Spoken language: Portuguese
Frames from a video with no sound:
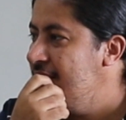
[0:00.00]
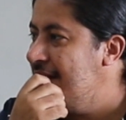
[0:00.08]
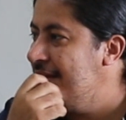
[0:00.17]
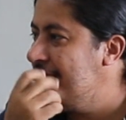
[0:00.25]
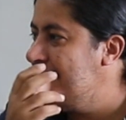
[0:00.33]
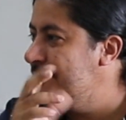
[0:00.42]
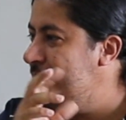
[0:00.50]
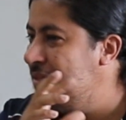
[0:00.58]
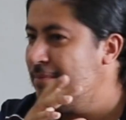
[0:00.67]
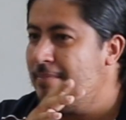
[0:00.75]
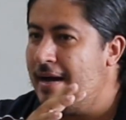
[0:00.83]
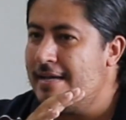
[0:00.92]
E aí, da
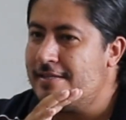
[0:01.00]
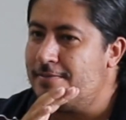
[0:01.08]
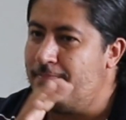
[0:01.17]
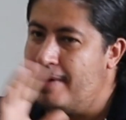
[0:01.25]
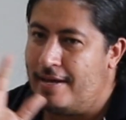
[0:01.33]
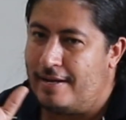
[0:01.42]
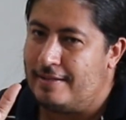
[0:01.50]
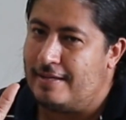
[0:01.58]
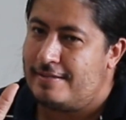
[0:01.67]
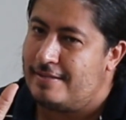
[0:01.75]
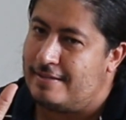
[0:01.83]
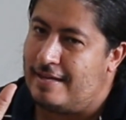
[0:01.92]
menina mais bela da
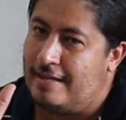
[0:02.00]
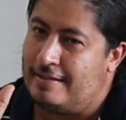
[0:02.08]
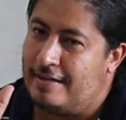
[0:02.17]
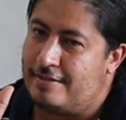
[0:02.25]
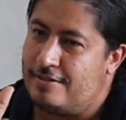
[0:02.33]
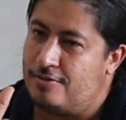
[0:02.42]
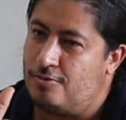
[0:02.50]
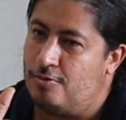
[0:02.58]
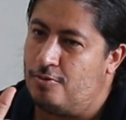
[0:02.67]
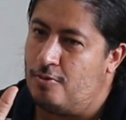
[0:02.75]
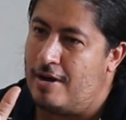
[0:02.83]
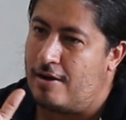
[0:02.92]
cidade, ela se
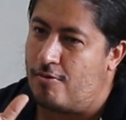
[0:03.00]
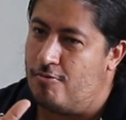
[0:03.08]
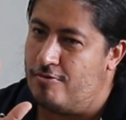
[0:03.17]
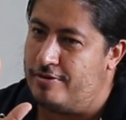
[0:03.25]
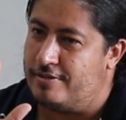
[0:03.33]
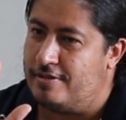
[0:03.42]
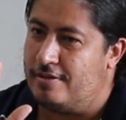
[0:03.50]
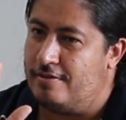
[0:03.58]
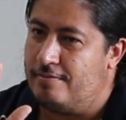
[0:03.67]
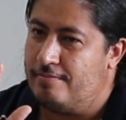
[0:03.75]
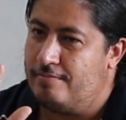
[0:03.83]
tornou a coisa.